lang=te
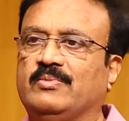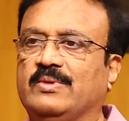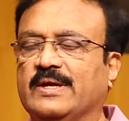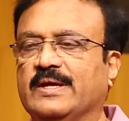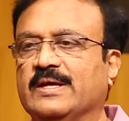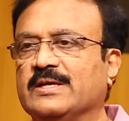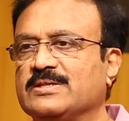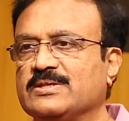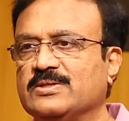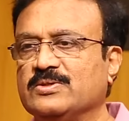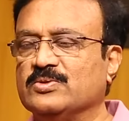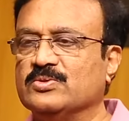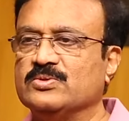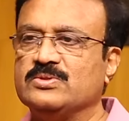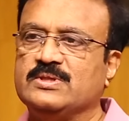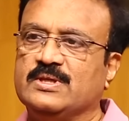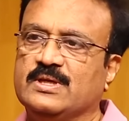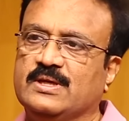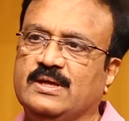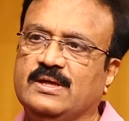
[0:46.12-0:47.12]
ప్లేయర్స్ని
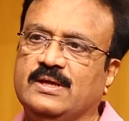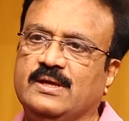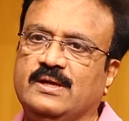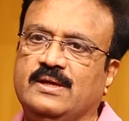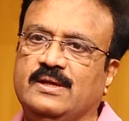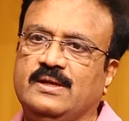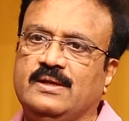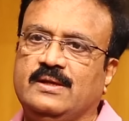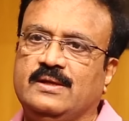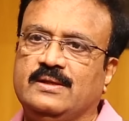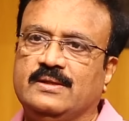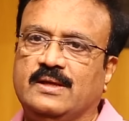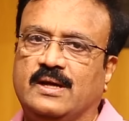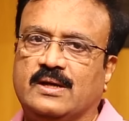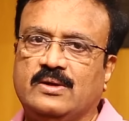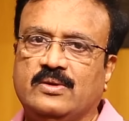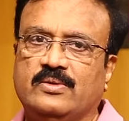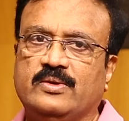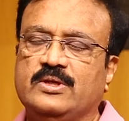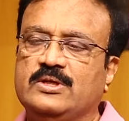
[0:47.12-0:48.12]
చూస్తే
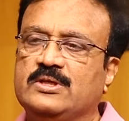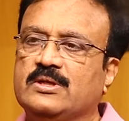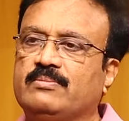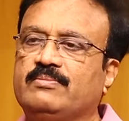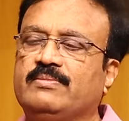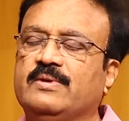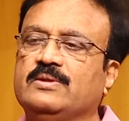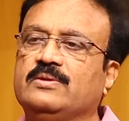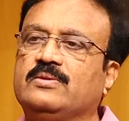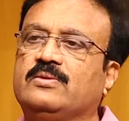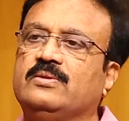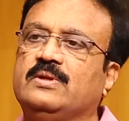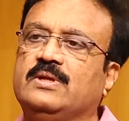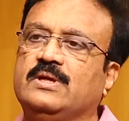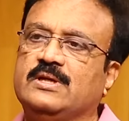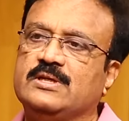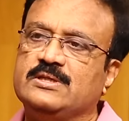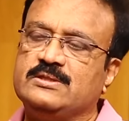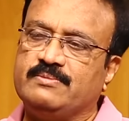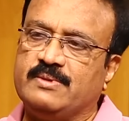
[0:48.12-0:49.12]
దాంట్లో రిషబ్ పంత్కు
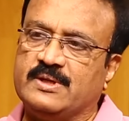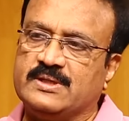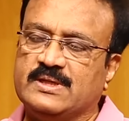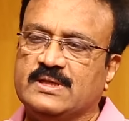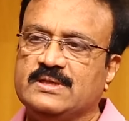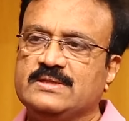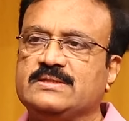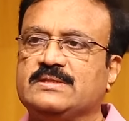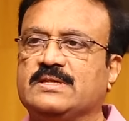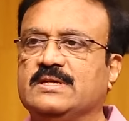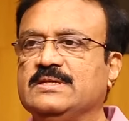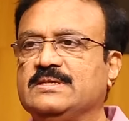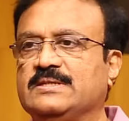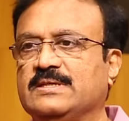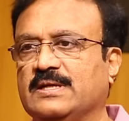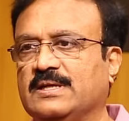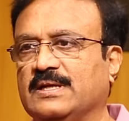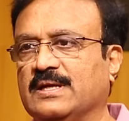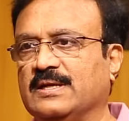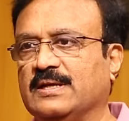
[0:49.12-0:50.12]
ఉన్న స్పెషల్ స్కిల్
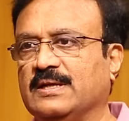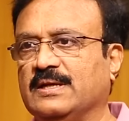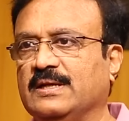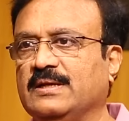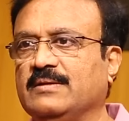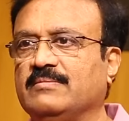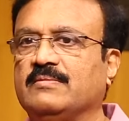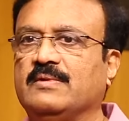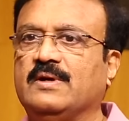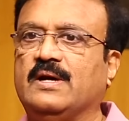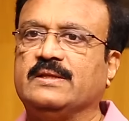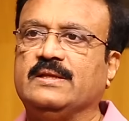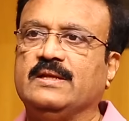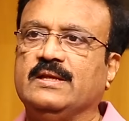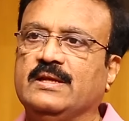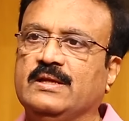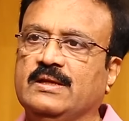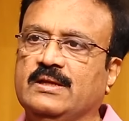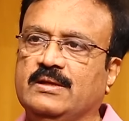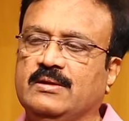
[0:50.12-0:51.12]
సెట్ అనండి
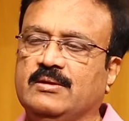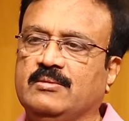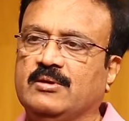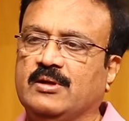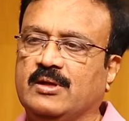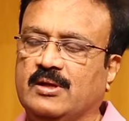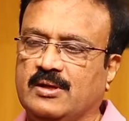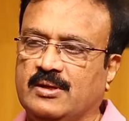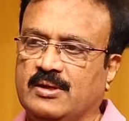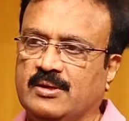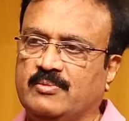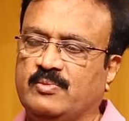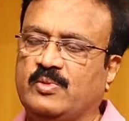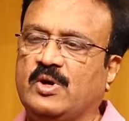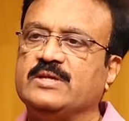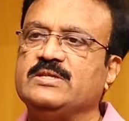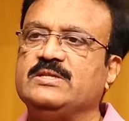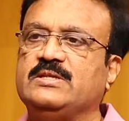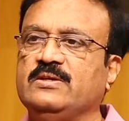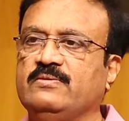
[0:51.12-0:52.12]
అతని
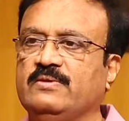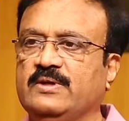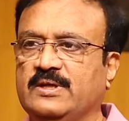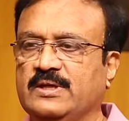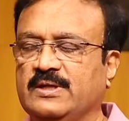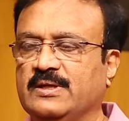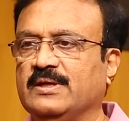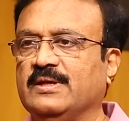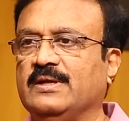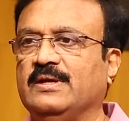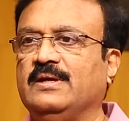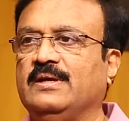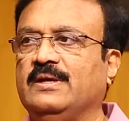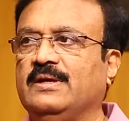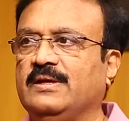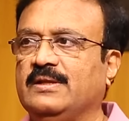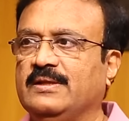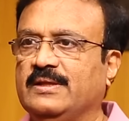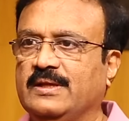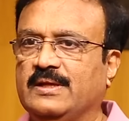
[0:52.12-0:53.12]
పాజిటివిటీ
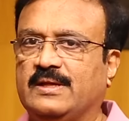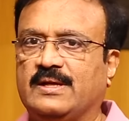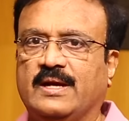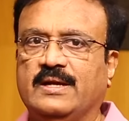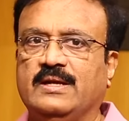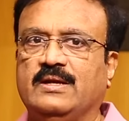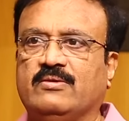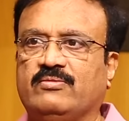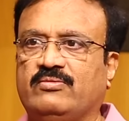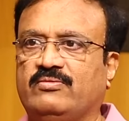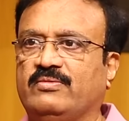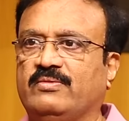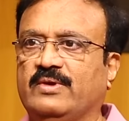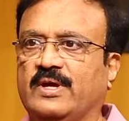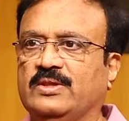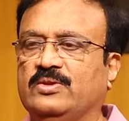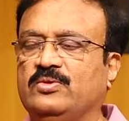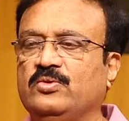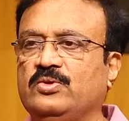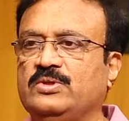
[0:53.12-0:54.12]
ది కైండ్ ఆఫ్
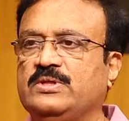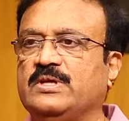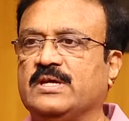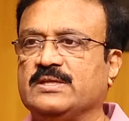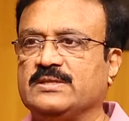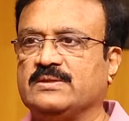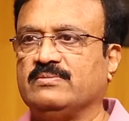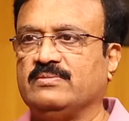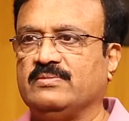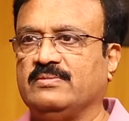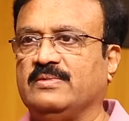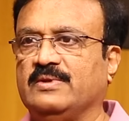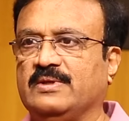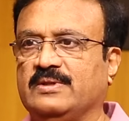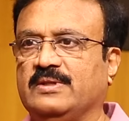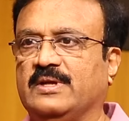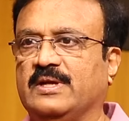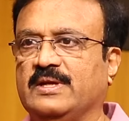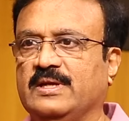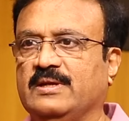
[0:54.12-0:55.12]
ఎంతూజియాజం
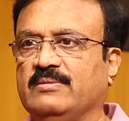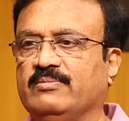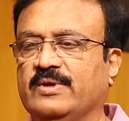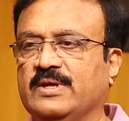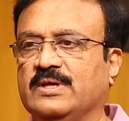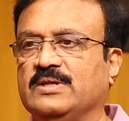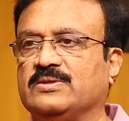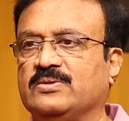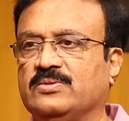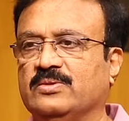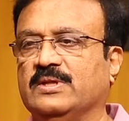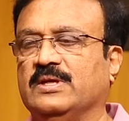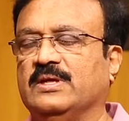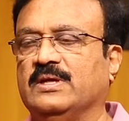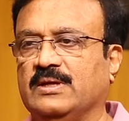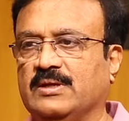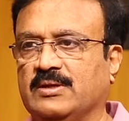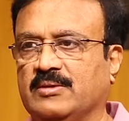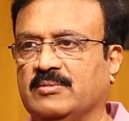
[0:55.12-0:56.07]
దట్ హీ బ్రింగ్స్ టు ద